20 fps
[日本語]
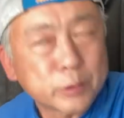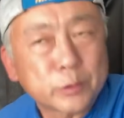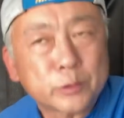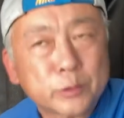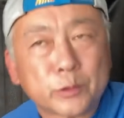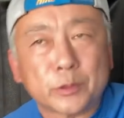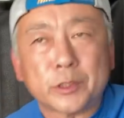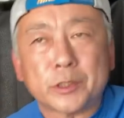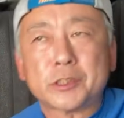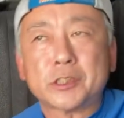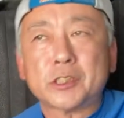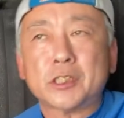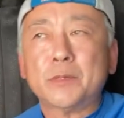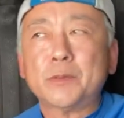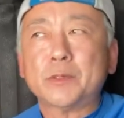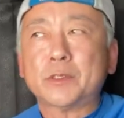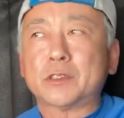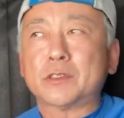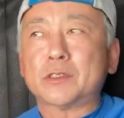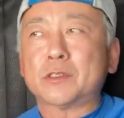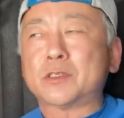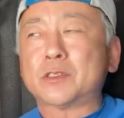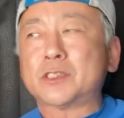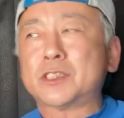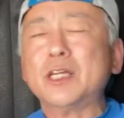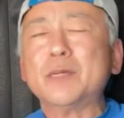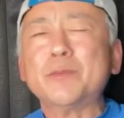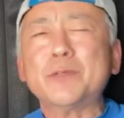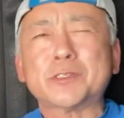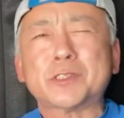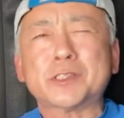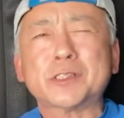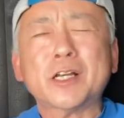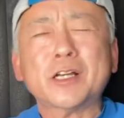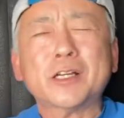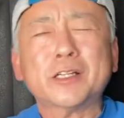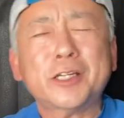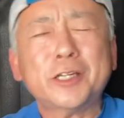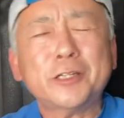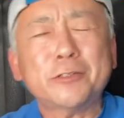ちょっとね、調べ、調べる時間がな